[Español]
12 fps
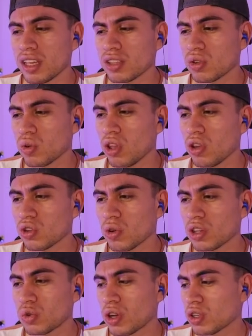destruido
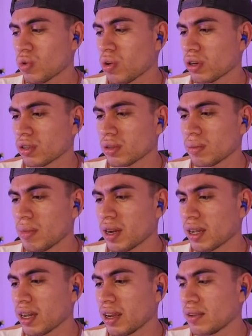sobre su s
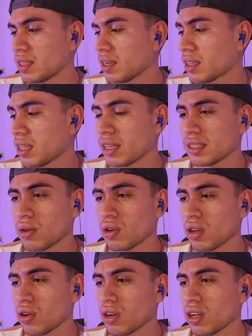marca de la bicicleta de este
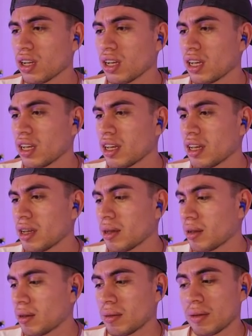corredor.
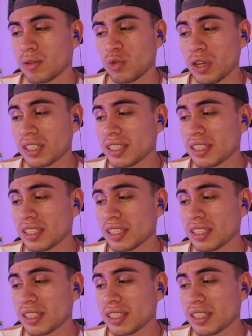Su